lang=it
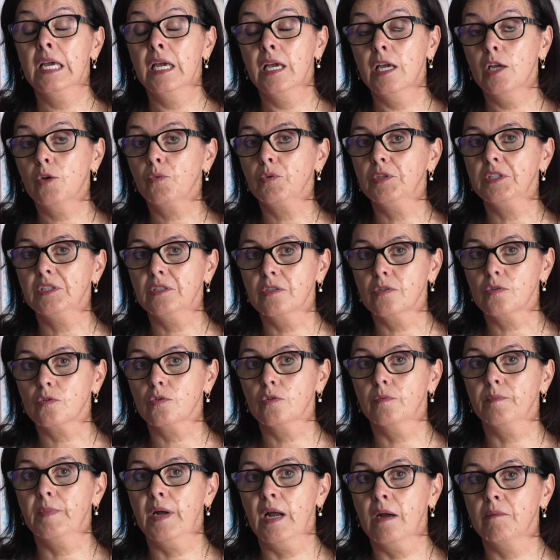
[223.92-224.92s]
E quindi
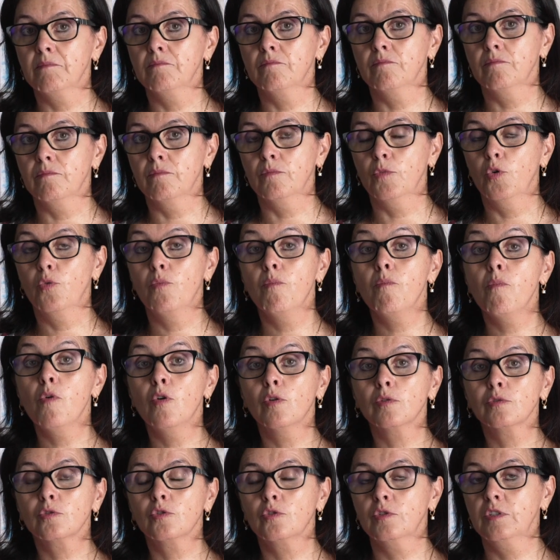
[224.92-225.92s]
insomma un
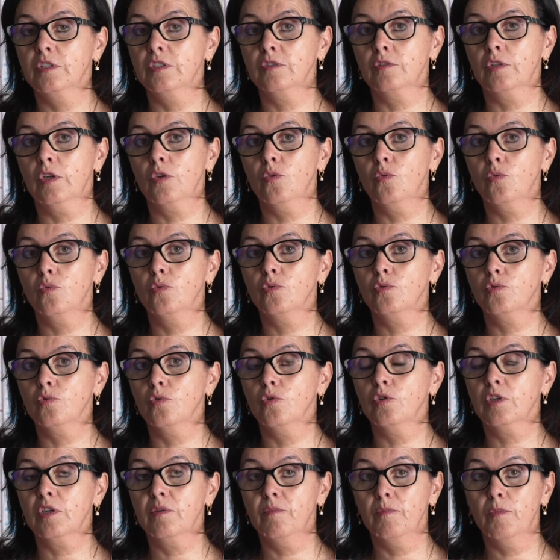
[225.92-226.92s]
mondo di
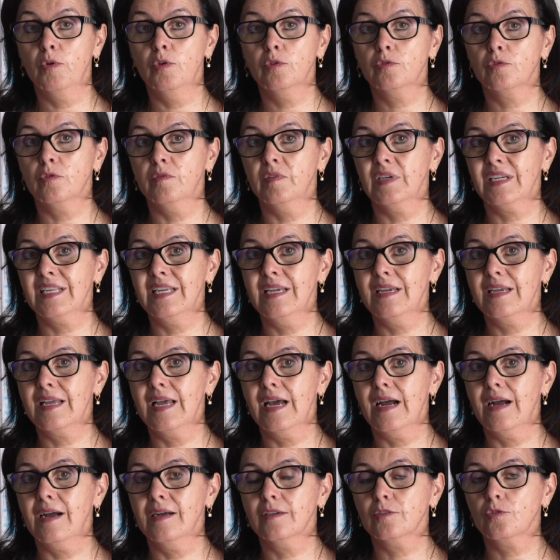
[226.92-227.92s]
interlocutori molto
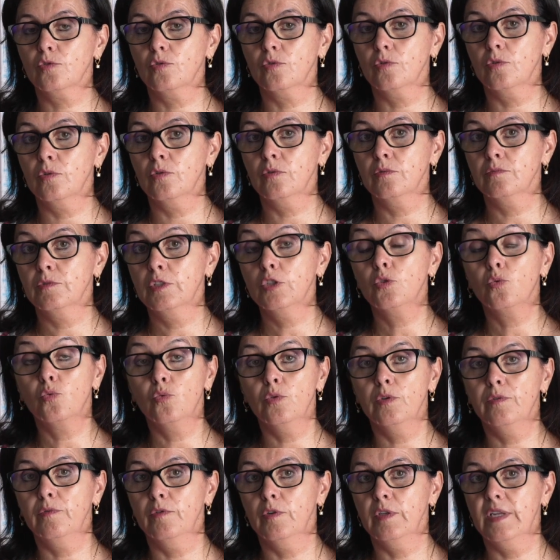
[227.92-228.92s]
variegato di
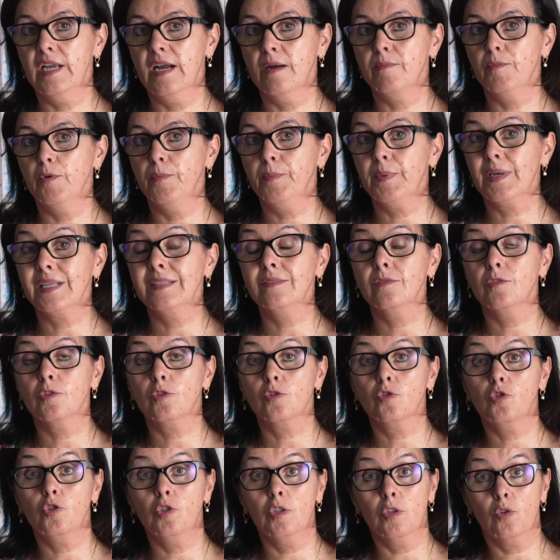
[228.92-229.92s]
cui vogliamo
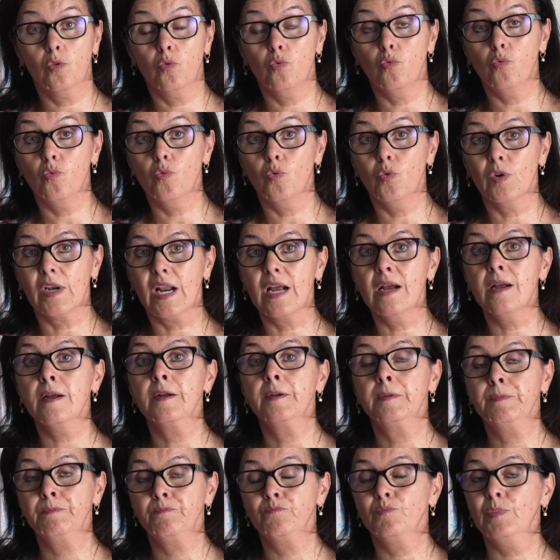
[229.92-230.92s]
prenderci cura
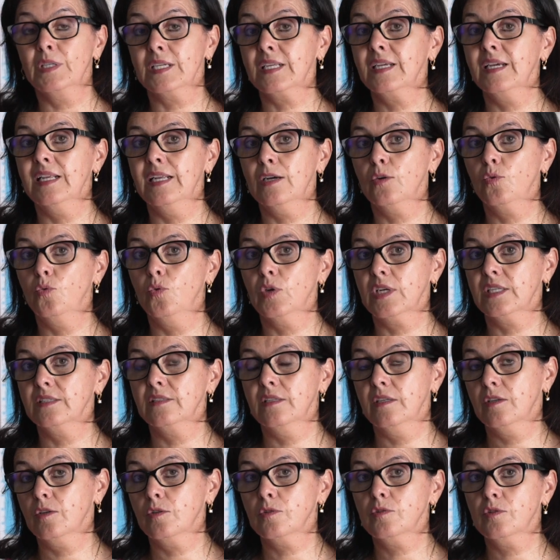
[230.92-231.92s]
perché la cura
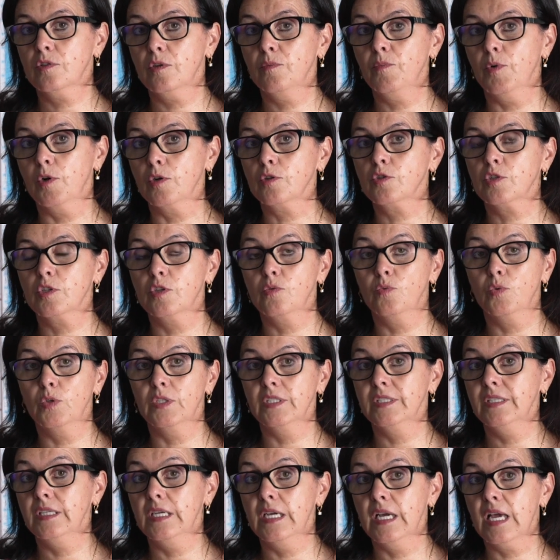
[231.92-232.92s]
dei nostri boschi
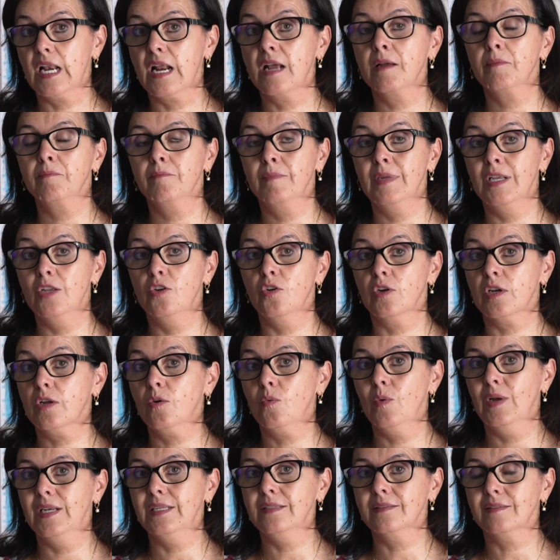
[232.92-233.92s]
vuol dire
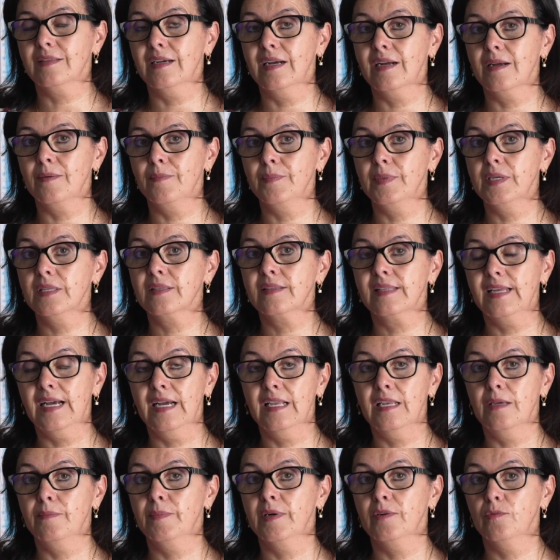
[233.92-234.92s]
migliore qualità
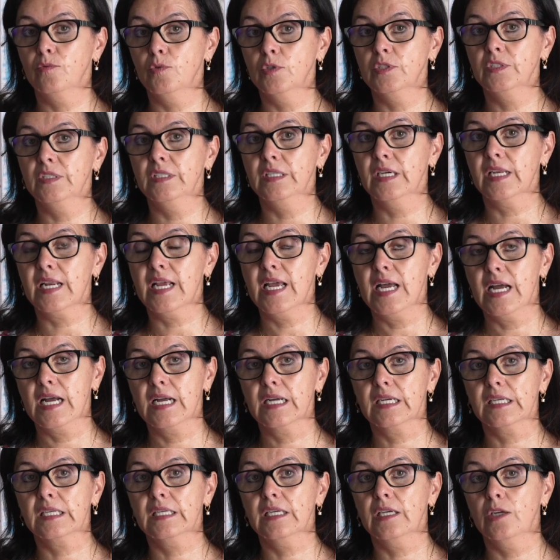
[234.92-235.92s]
ambientale, ma vuol dire
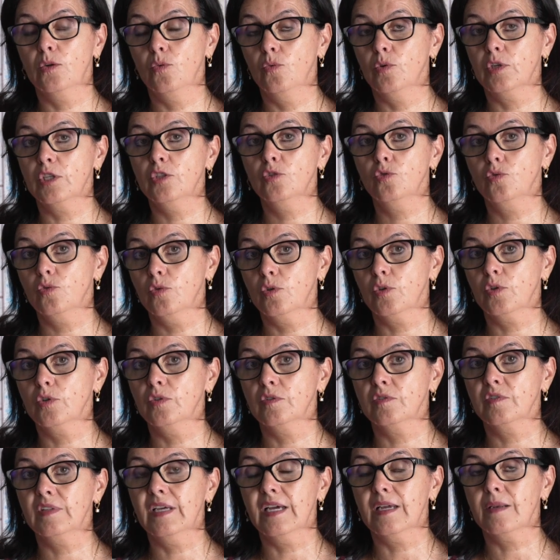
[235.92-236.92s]
anche un ritorno
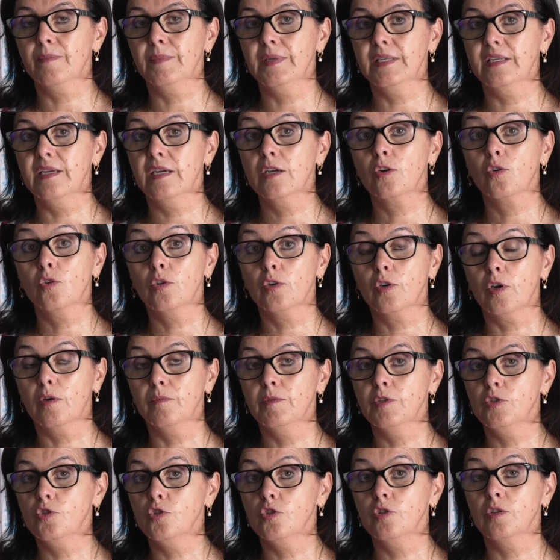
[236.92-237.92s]
in termini
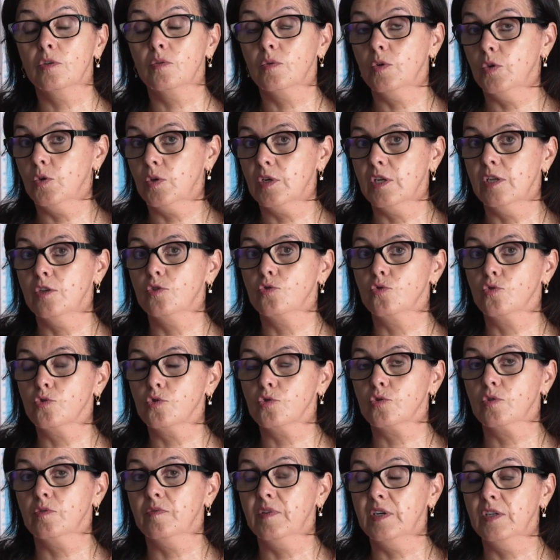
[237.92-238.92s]
economici di quello che è il
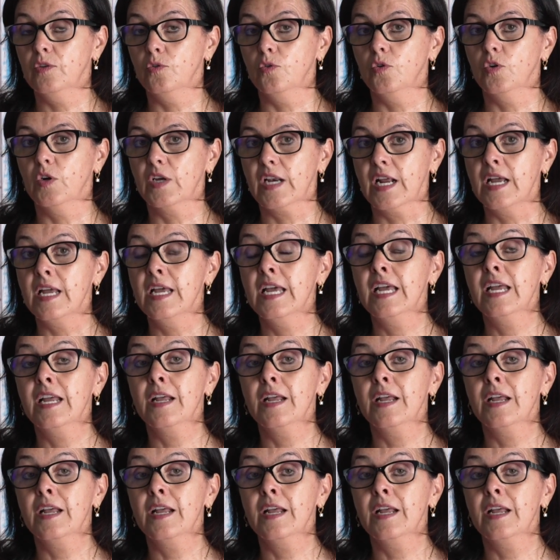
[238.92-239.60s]
giusto valore